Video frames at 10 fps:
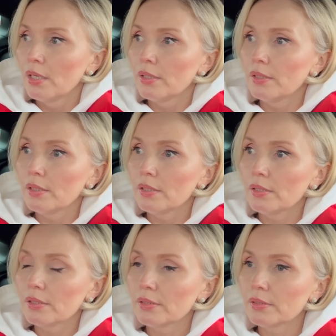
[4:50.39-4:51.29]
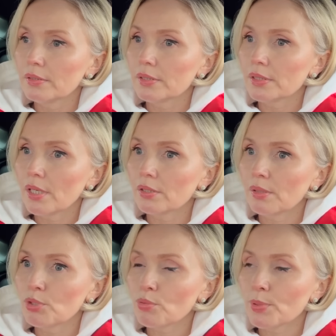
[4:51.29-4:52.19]
Ах, не знаю,
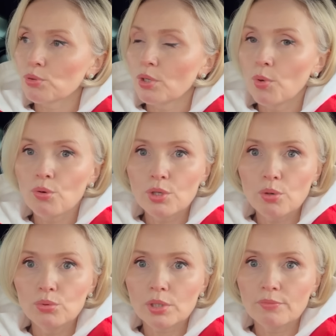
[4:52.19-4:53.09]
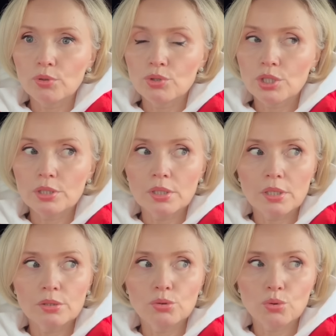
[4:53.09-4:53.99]
там еще посудомойку я утром
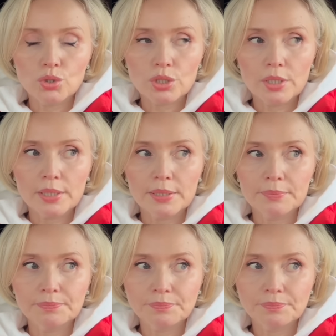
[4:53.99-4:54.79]
включила, тоже надо